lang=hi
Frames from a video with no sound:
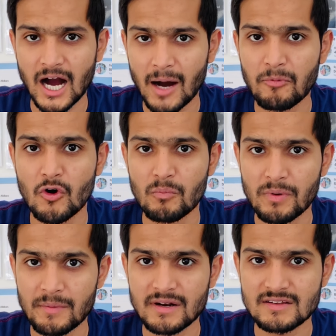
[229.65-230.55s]
आपको
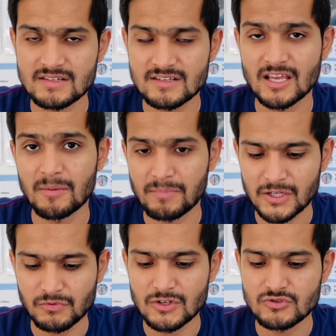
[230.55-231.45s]
permanent residency के
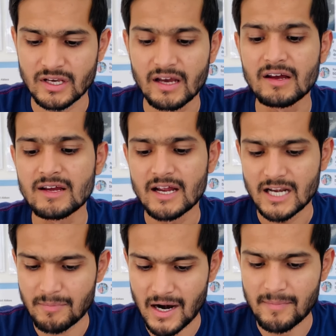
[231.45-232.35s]
pathways जो है
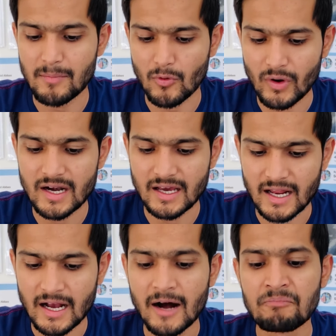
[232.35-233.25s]
department provide
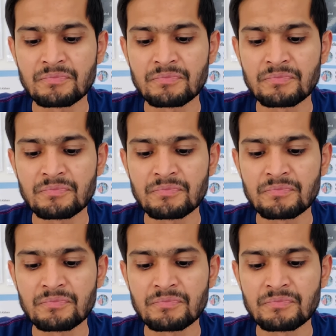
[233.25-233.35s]
करेगा